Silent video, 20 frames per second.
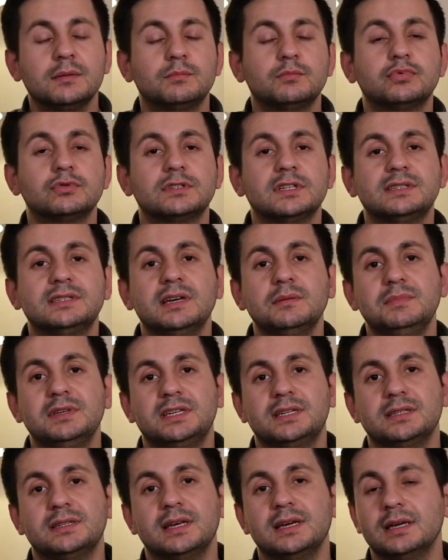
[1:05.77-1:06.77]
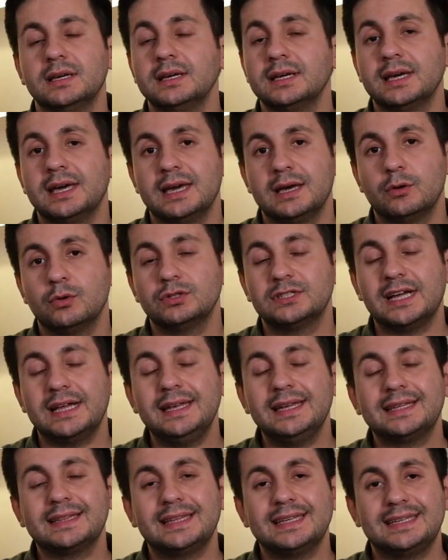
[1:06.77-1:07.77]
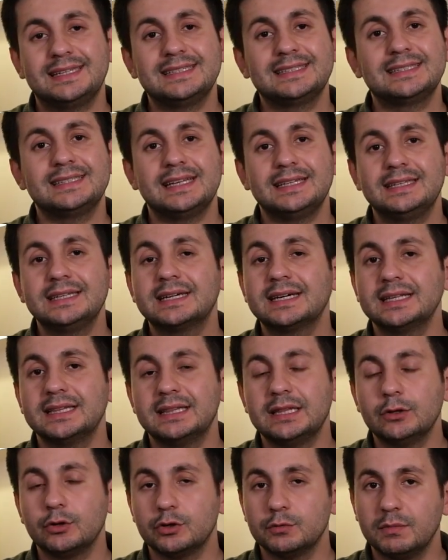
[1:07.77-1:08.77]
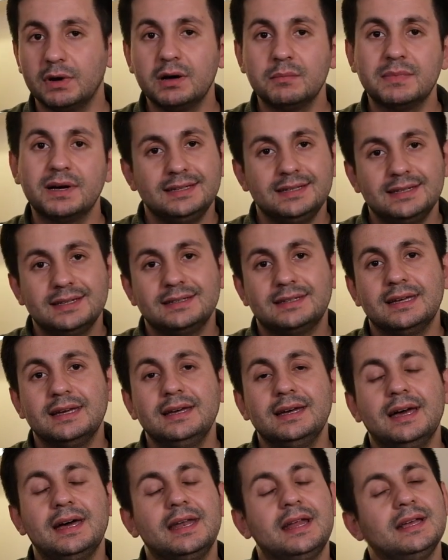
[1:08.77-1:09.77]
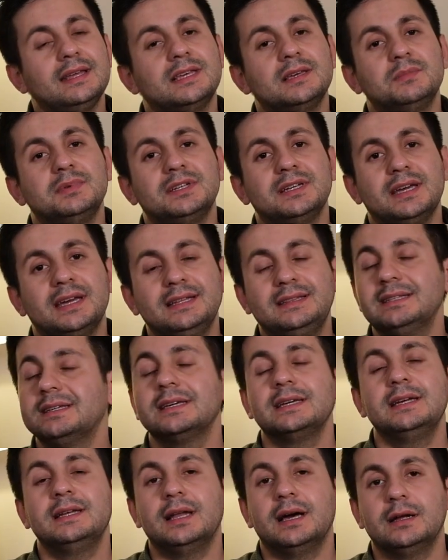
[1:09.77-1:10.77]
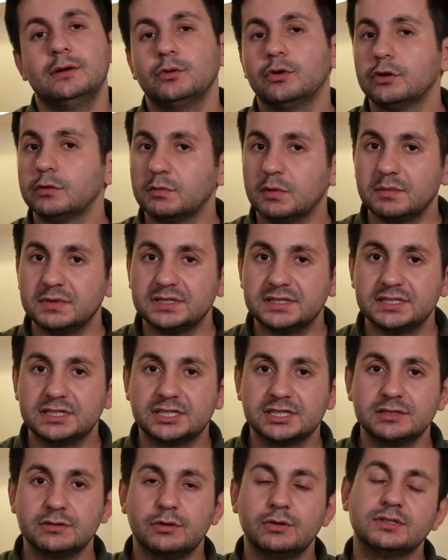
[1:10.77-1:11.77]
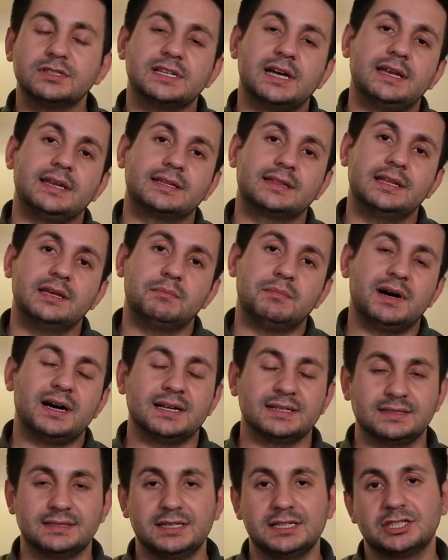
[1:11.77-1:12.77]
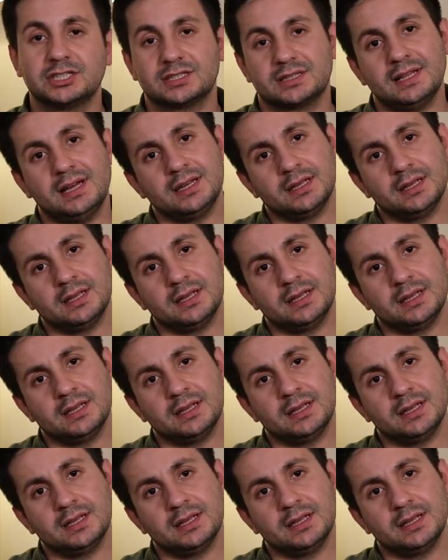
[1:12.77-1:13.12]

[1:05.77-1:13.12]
Burada tabii ki de özellikle gizle dikkat ediyorum ama yine de herhangi bir etik ihlali olmaması için özellikle bazı değişiklikler